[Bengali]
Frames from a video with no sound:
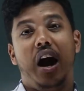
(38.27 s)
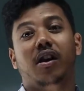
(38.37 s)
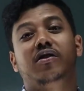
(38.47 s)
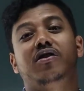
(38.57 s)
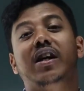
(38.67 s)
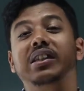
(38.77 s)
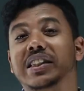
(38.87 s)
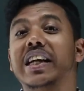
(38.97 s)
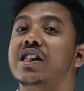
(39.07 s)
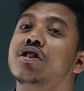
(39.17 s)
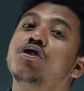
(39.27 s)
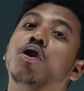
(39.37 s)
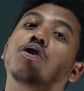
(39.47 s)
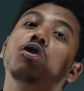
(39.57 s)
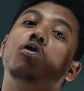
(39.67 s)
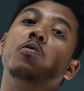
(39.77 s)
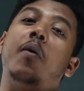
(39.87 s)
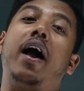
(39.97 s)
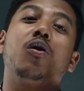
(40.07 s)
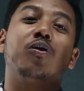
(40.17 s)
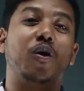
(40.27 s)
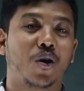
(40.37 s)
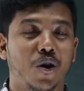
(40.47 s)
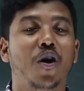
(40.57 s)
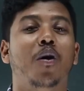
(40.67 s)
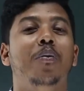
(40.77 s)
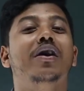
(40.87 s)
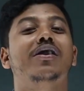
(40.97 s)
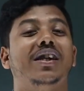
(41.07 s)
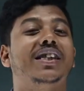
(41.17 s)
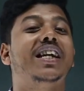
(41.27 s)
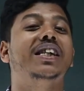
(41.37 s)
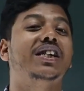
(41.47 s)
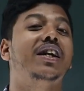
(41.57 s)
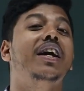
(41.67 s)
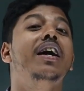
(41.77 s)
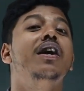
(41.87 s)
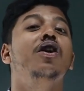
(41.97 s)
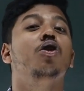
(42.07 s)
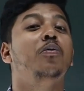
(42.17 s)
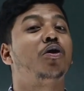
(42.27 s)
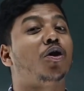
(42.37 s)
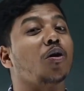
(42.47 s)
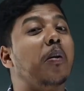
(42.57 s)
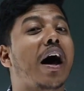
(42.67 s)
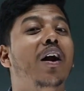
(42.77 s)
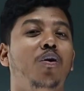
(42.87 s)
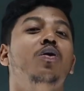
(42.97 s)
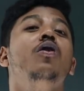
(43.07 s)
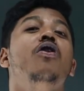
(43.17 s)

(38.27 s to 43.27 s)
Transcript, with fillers: আর ট্রান্সলেশন যত তুমি ভালো দক্ষ হবে ট্রান্সলেশনে তুমি তত ভালো